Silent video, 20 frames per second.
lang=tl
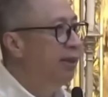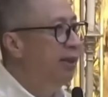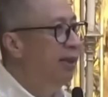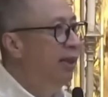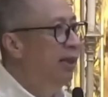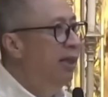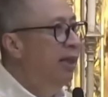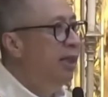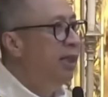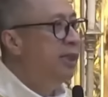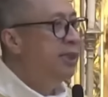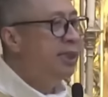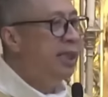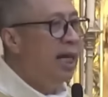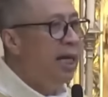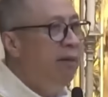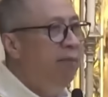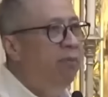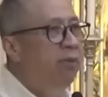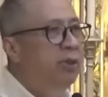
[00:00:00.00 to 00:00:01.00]

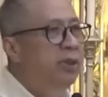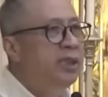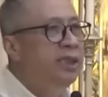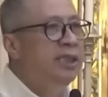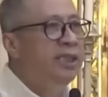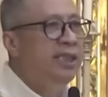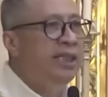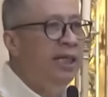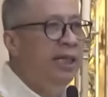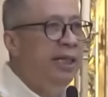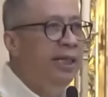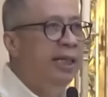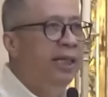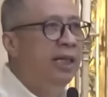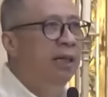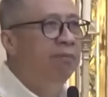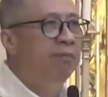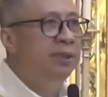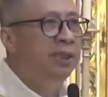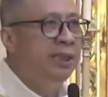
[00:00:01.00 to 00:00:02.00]
Simon Sinek have
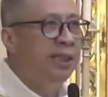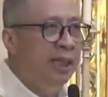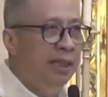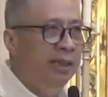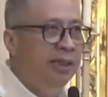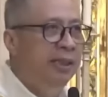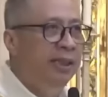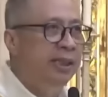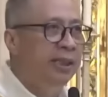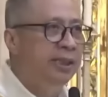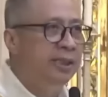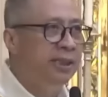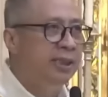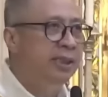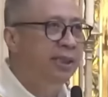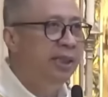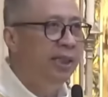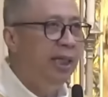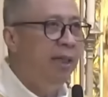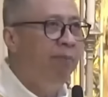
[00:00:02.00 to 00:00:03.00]
said this,
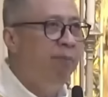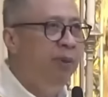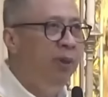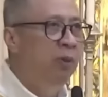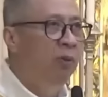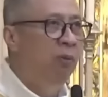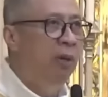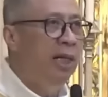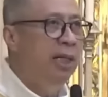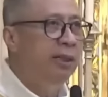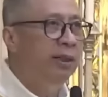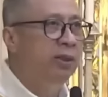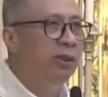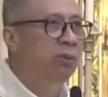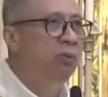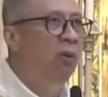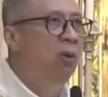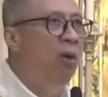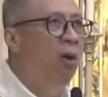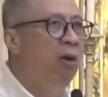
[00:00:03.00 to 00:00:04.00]
if you want to
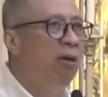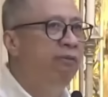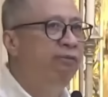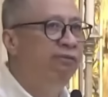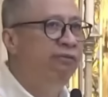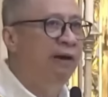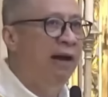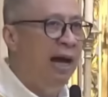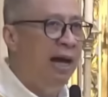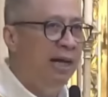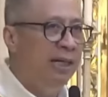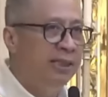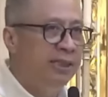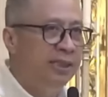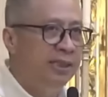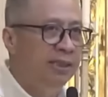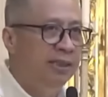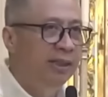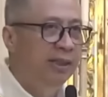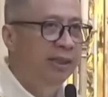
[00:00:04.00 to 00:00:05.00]
walk fast,
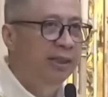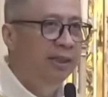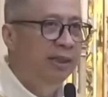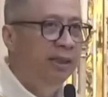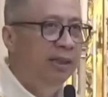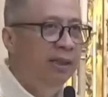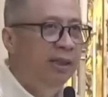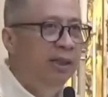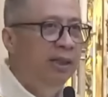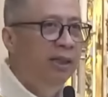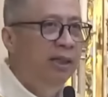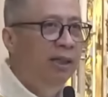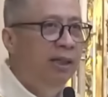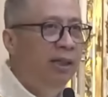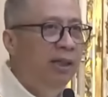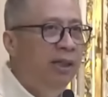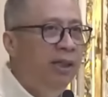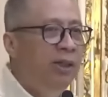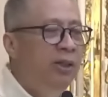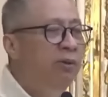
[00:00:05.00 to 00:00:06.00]
you
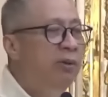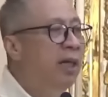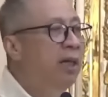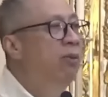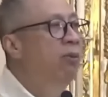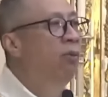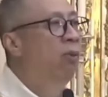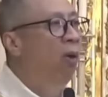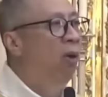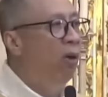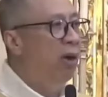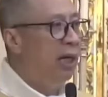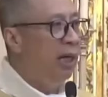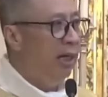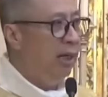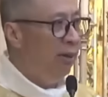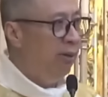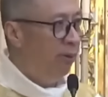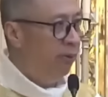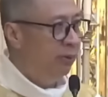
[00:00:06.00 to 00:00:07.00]
can walk
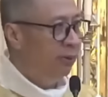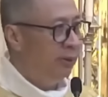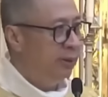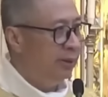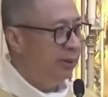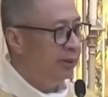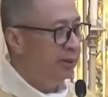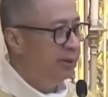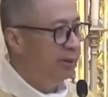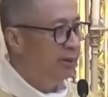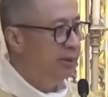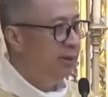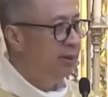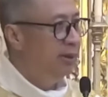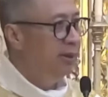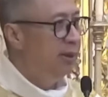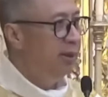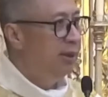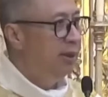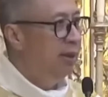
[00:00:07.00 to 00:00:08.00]
alone.
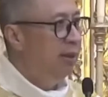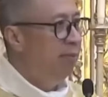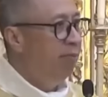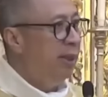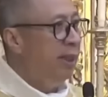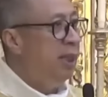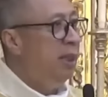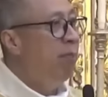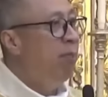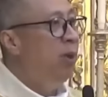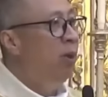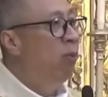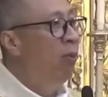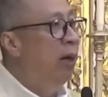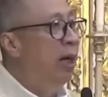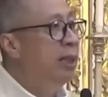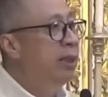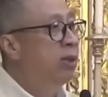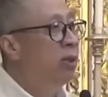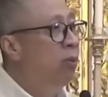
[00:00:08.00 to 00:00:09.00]
But if you want to
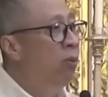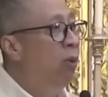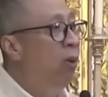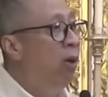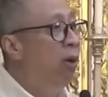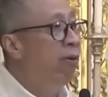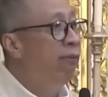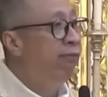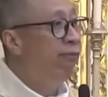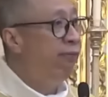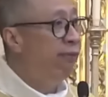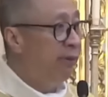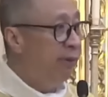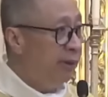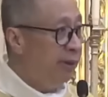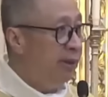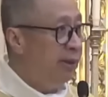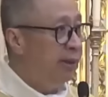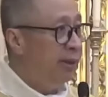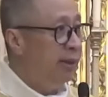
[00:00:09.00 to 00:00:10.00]
walk
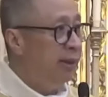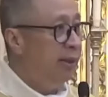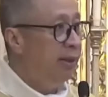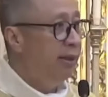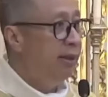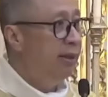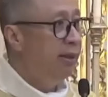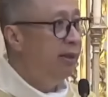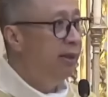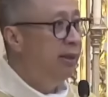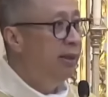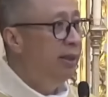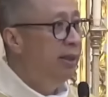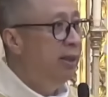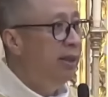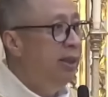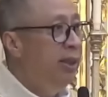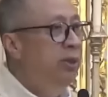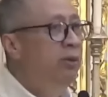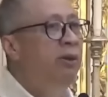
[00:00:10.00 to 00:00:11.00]
further, you
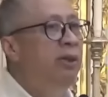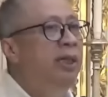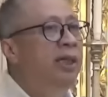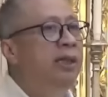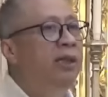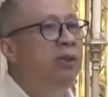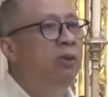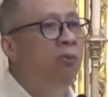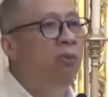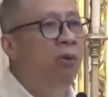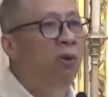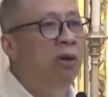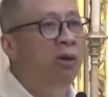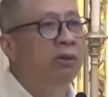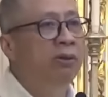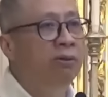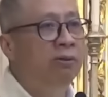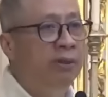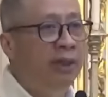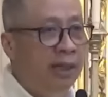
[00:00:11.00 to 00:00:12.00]
need to walk
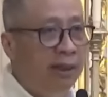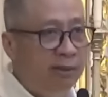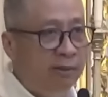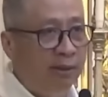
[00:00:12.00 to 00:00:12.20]
together.